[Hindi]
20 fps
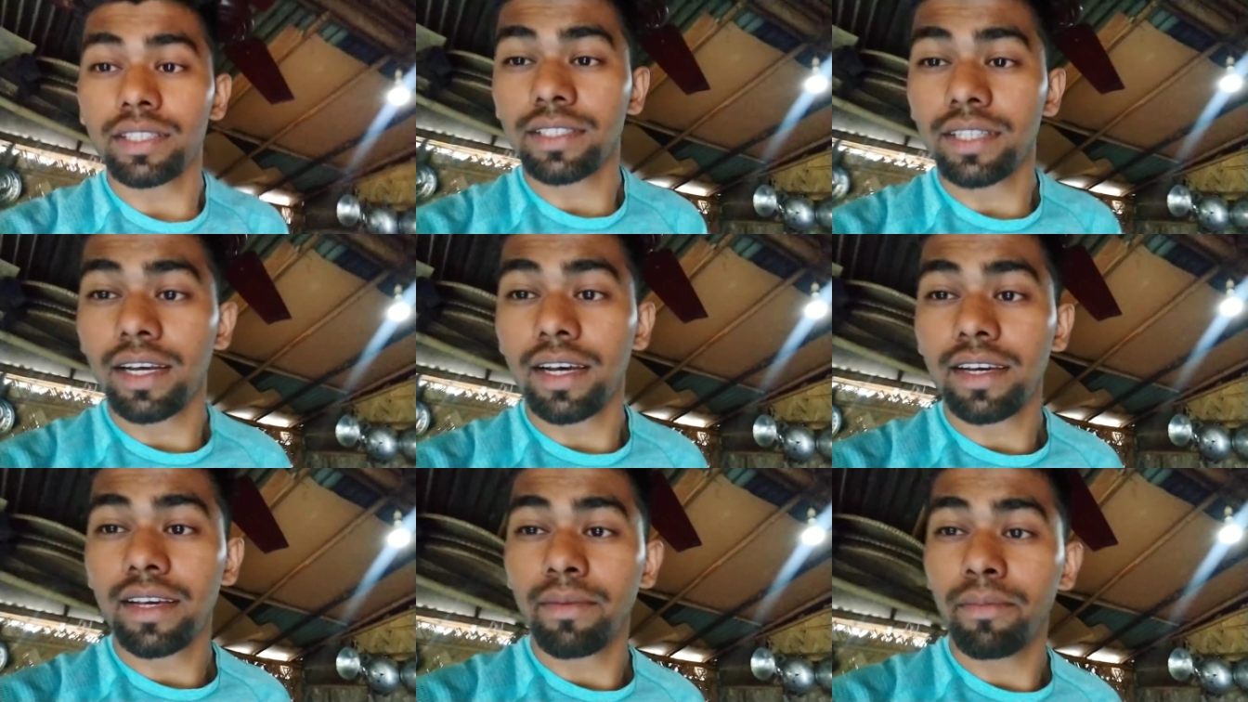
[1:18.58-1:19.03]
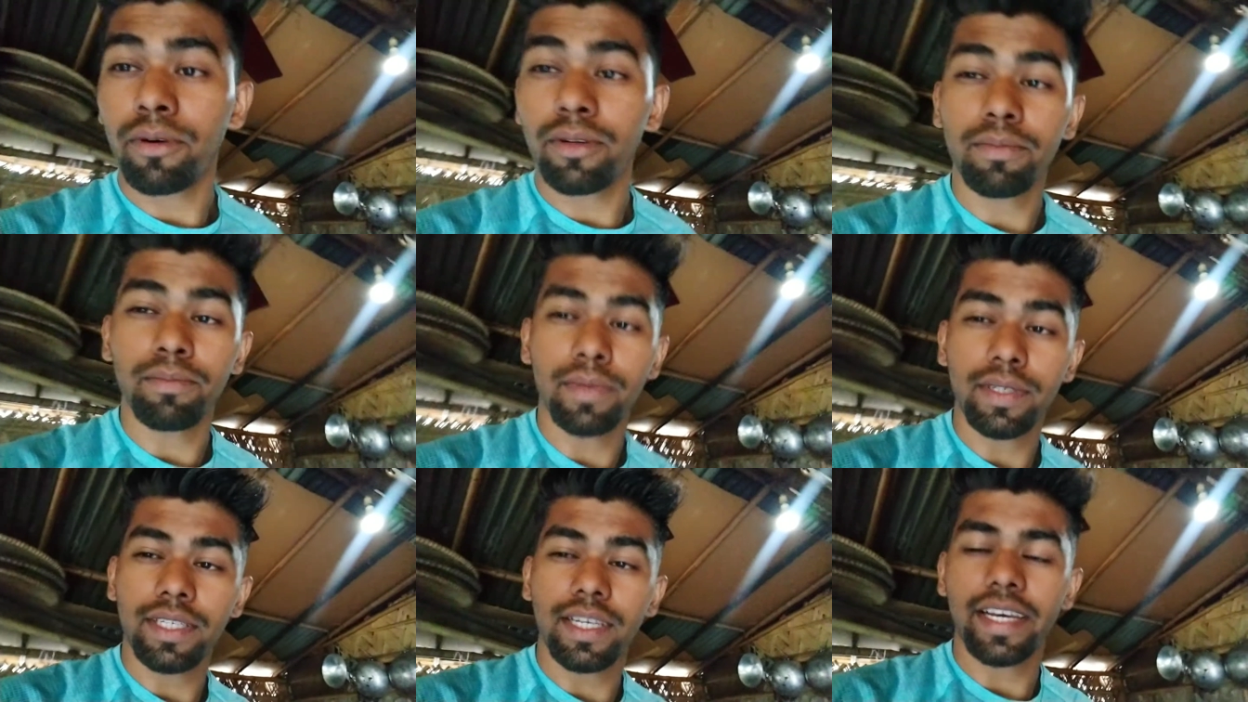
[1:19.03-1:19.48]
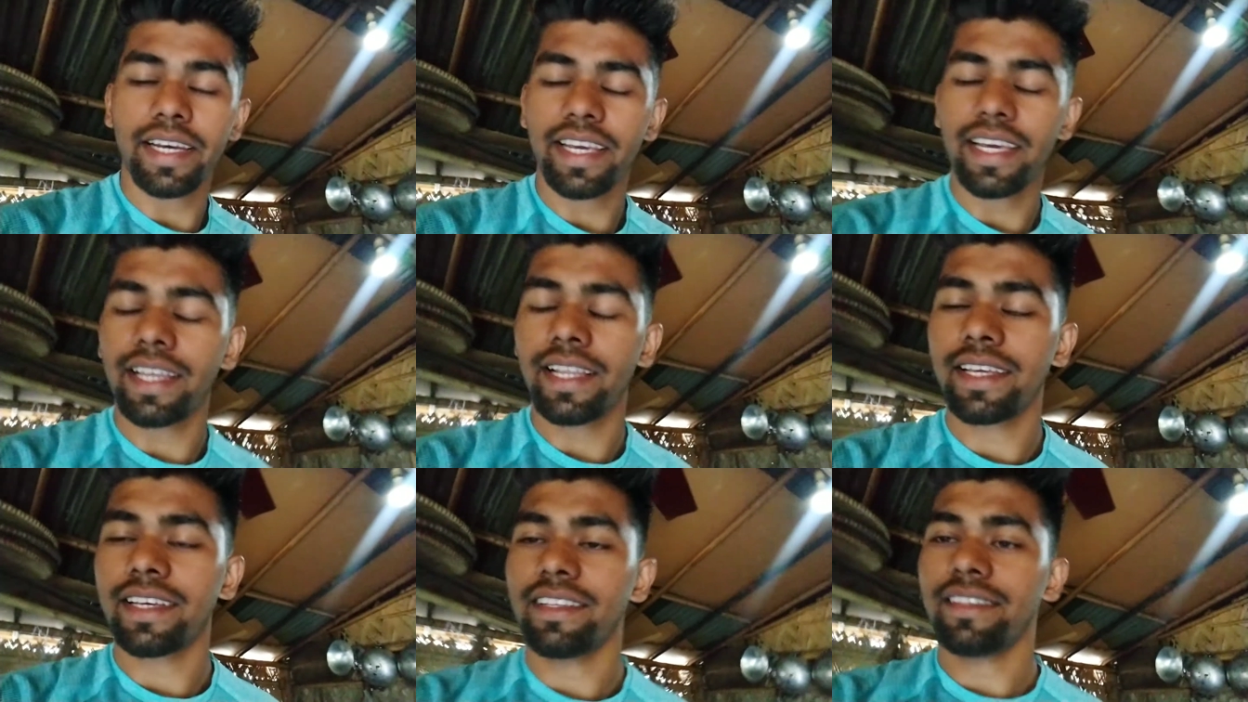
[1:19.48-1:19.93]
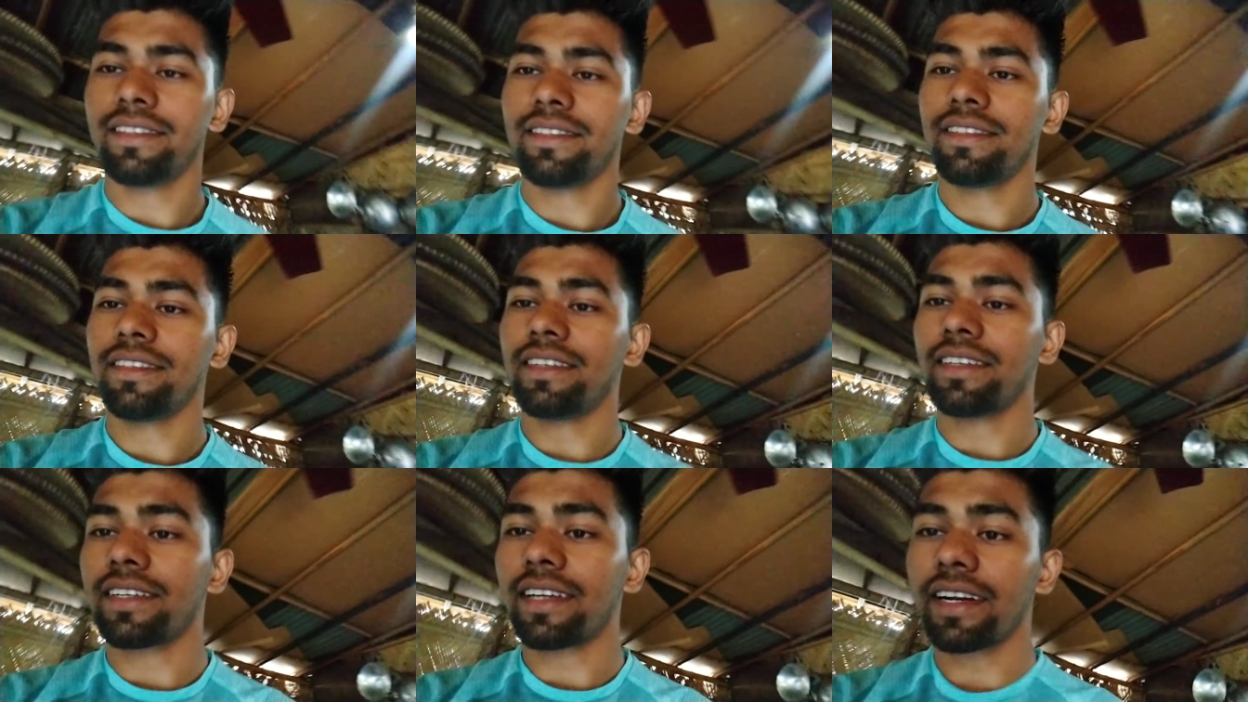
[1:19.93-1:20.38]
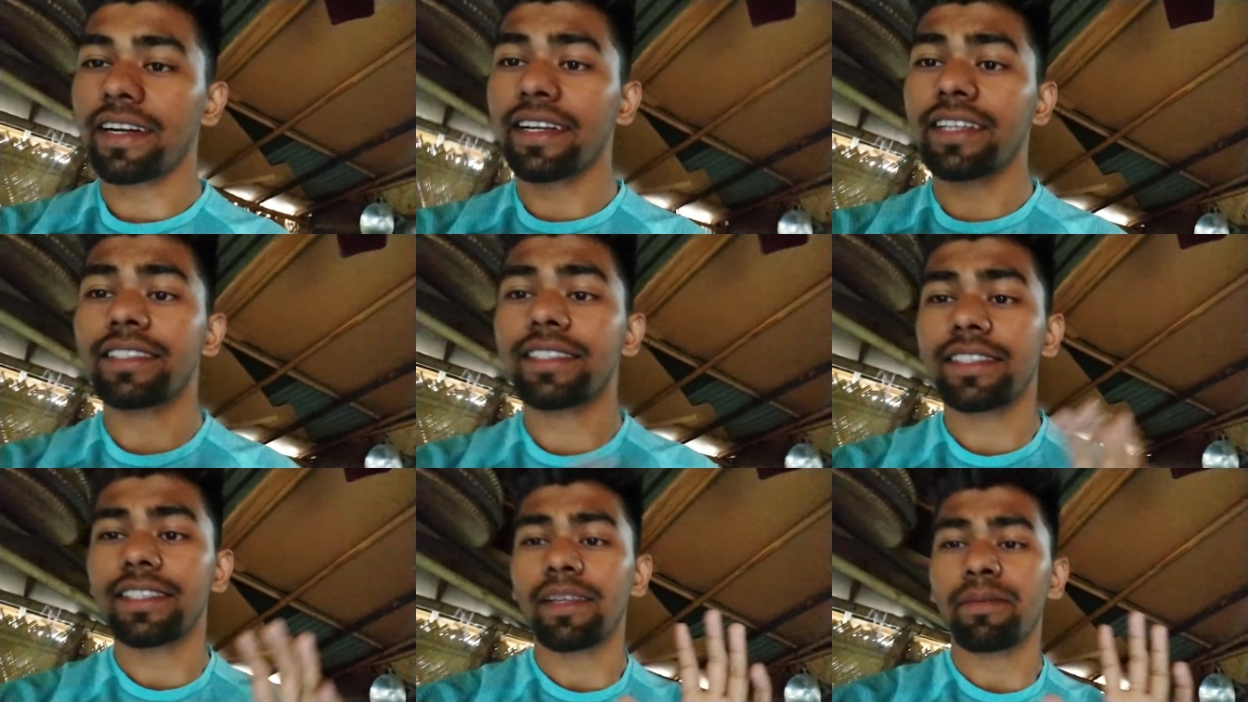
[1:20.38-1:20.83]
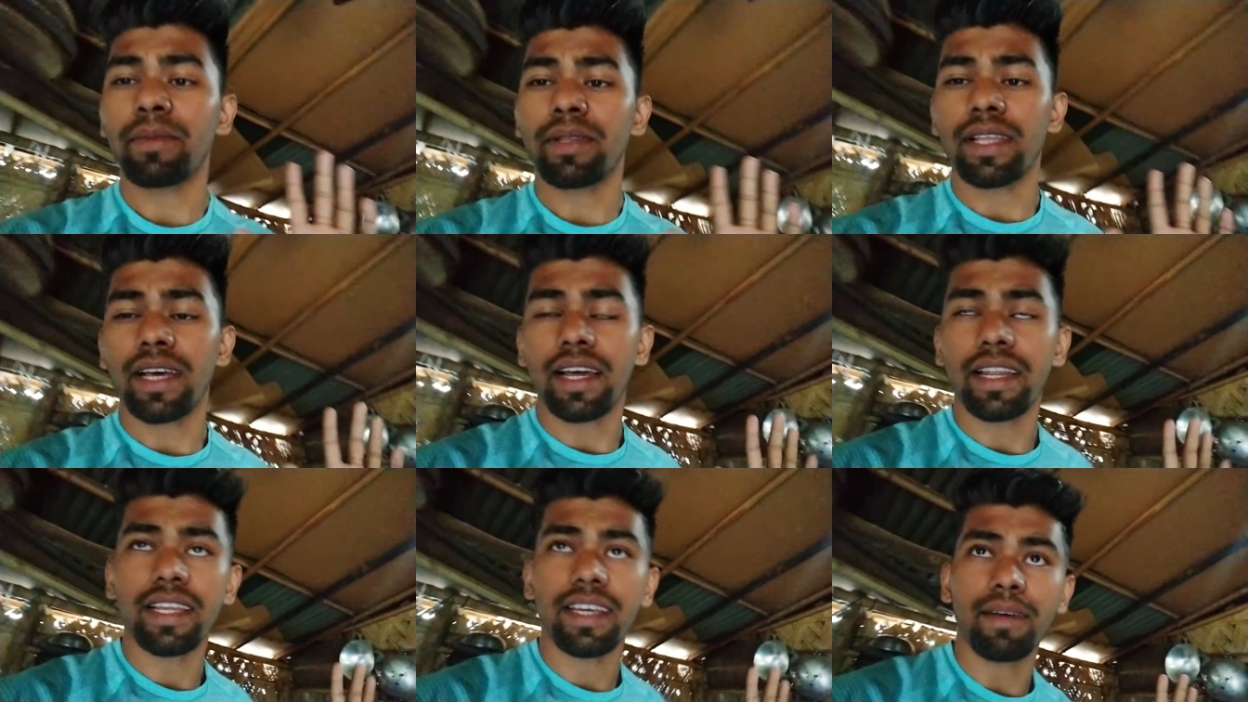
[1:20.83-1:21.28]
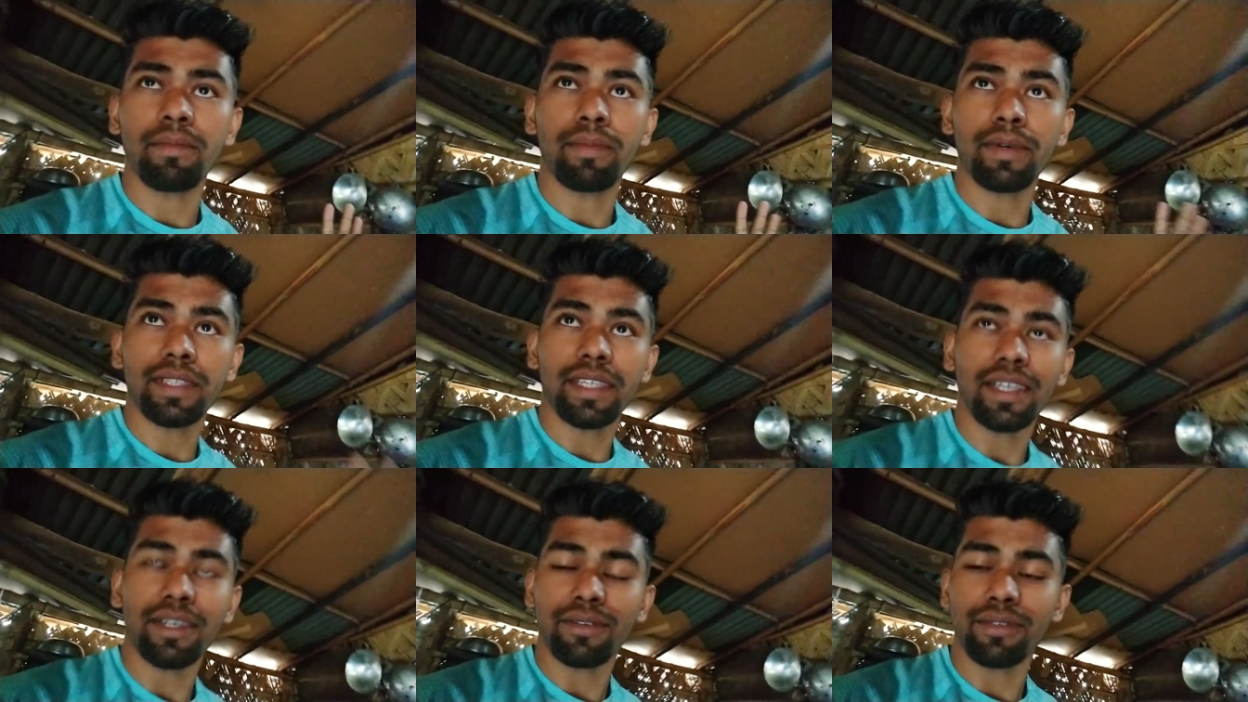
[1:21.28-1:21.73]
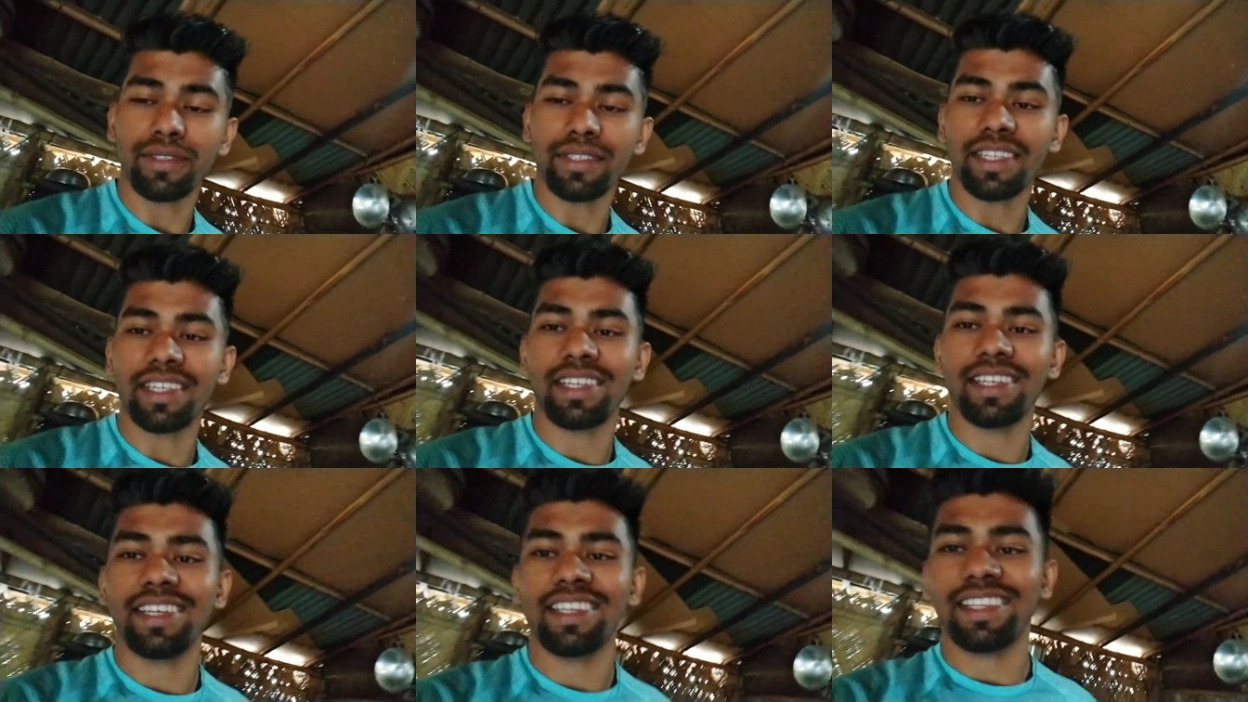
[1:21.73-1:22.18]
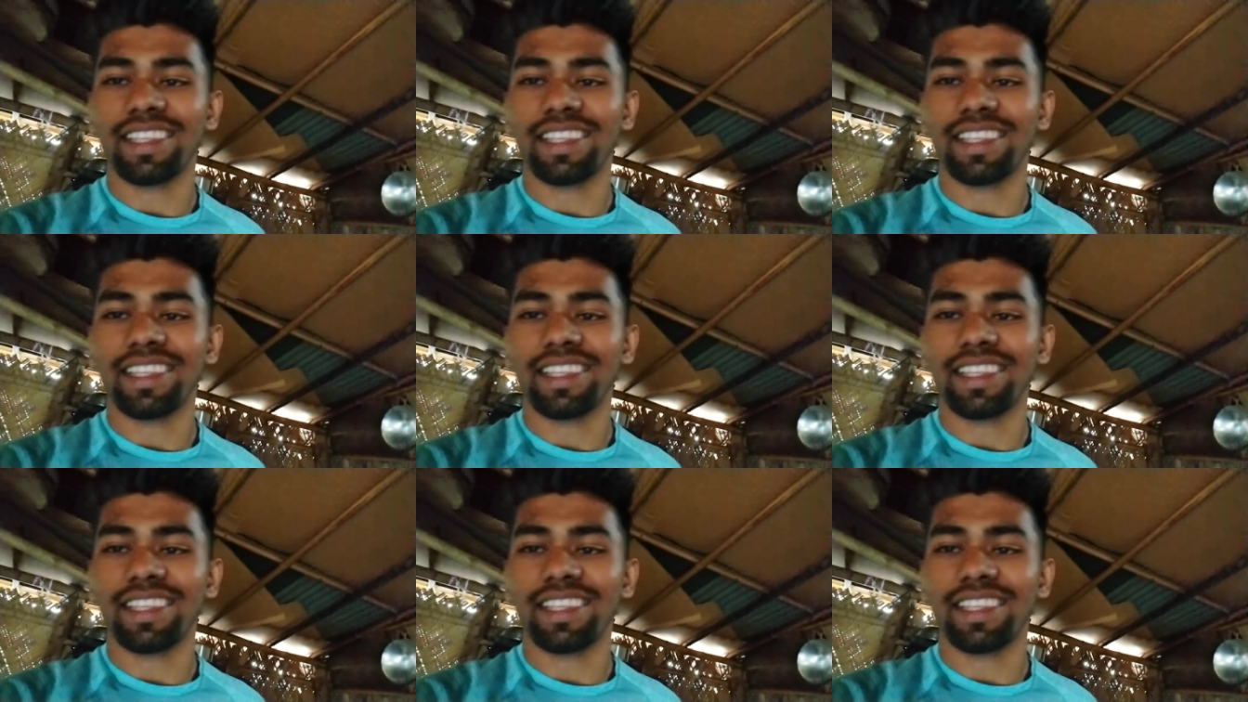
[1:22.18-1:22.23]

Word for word: आज नहा के बहुत मज़ा आ गया लेकिन ठंडी सीजन में नहाने का मज़ा ही कुछ है